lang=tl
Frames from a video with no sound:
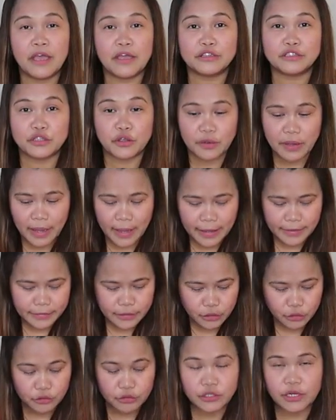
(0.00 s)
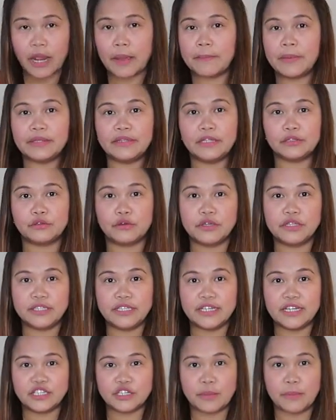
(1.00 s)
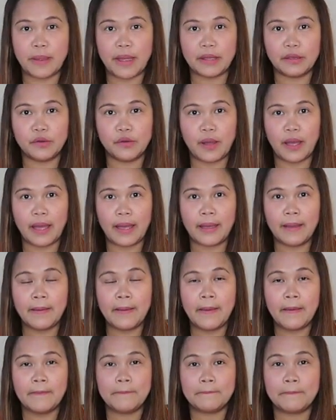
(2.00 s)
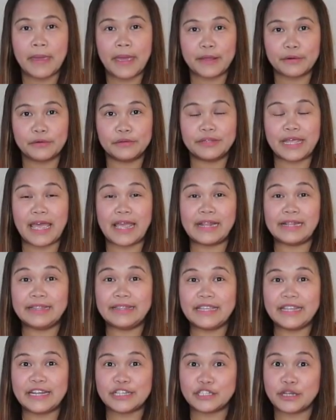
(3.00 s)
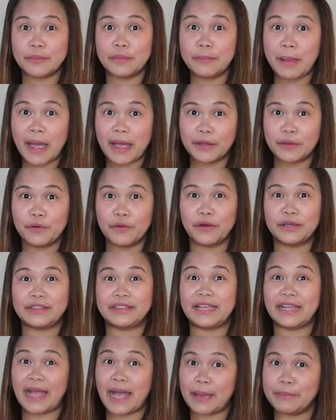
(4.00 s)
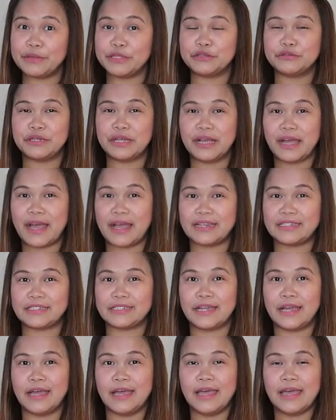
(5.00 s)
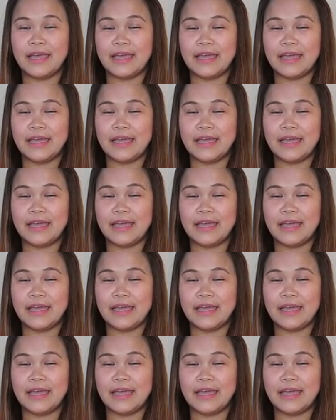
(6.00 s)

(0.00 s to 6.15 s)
So guys, itong tripod na to hindi na siya bago ha. Pero dahil hindi na siya bago at nagamit ko na nga siya,